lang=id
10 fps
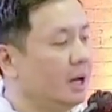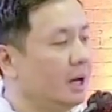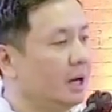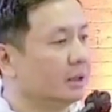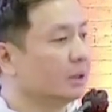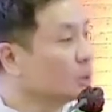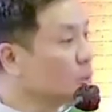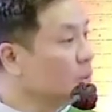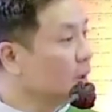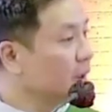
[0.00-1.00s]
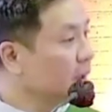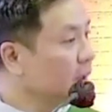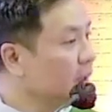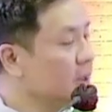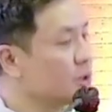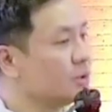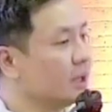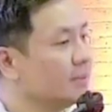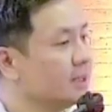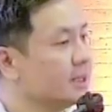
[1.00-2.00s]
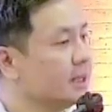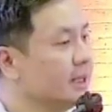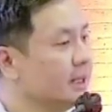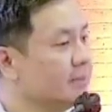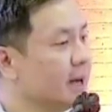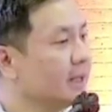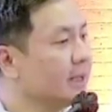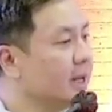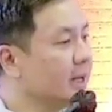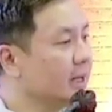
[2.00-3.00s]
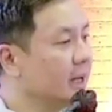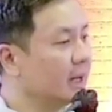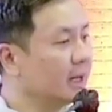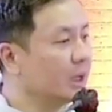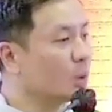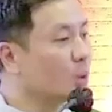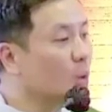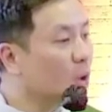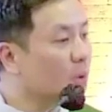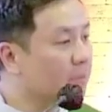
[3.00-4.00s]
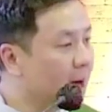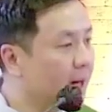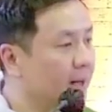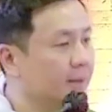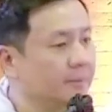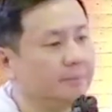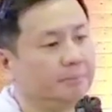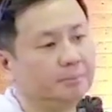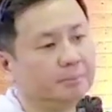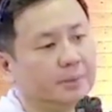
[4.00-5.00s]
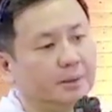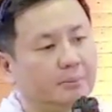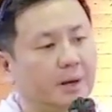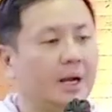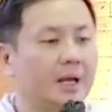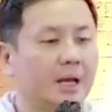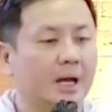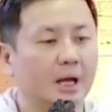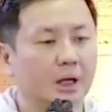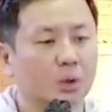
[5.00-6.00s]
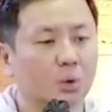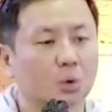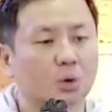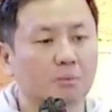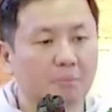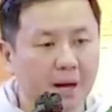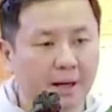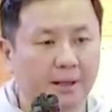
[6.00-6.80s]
Tentu ini juga menjadi bagian dari kurban, perayaan kurban.